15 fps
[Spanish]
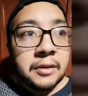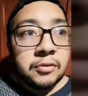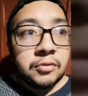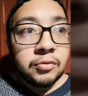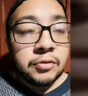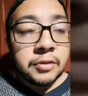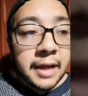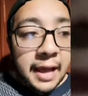
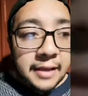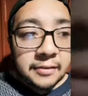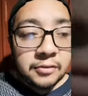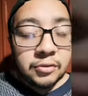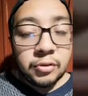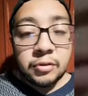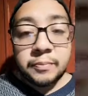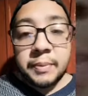sus
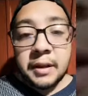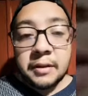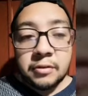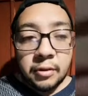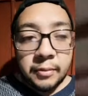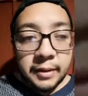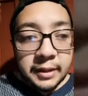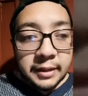gastos, para
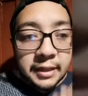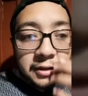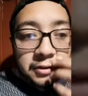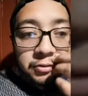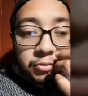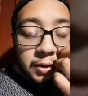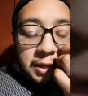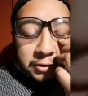
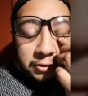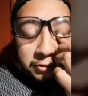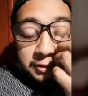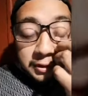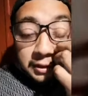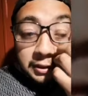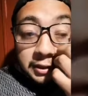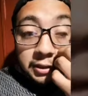solventar
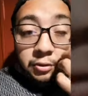sueldos de